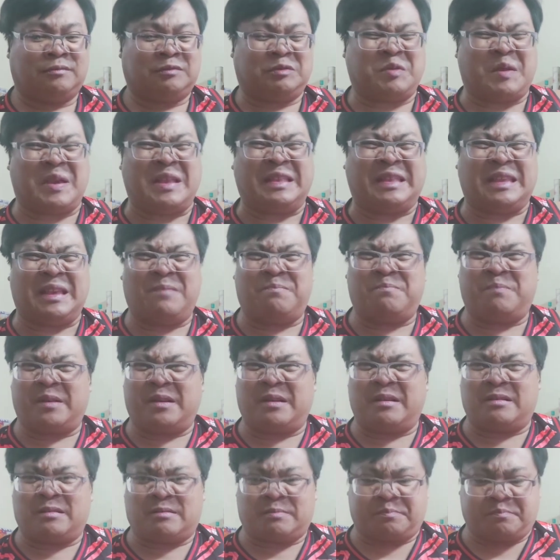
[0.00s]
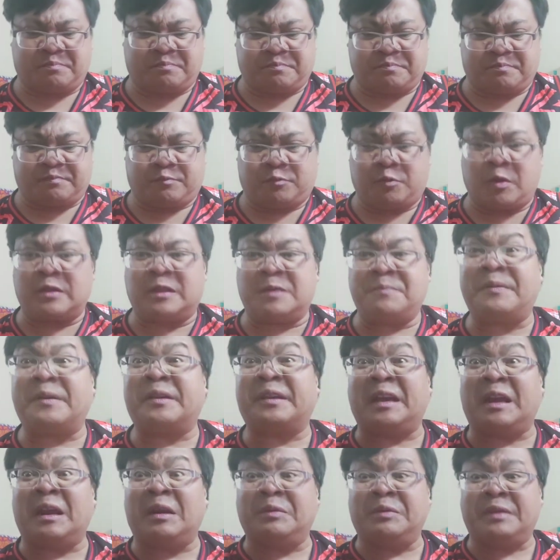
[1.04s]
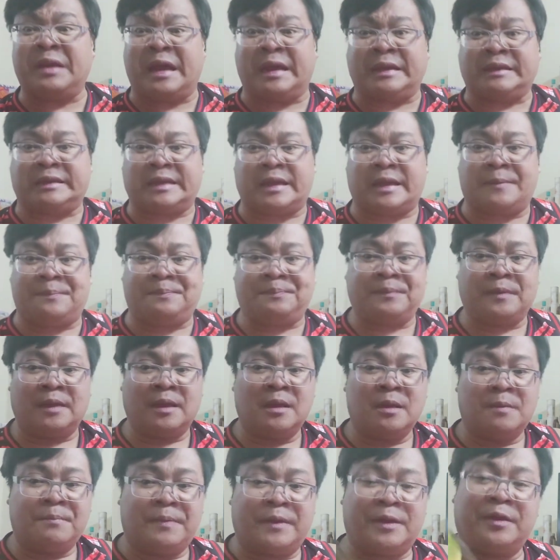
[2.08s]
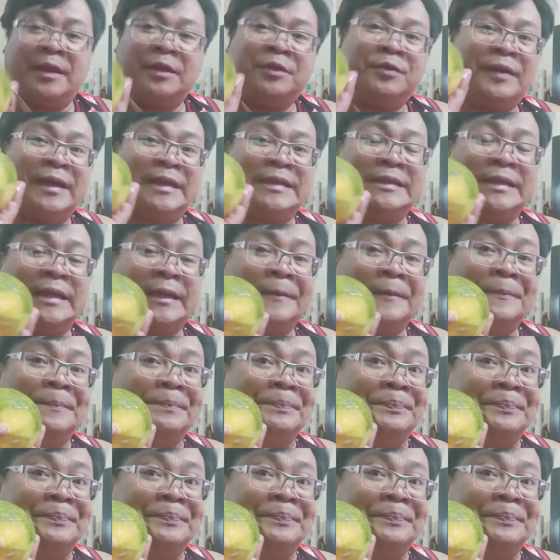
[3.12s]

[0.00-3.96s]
20 per 20 per kilo yata. Pero ito kasi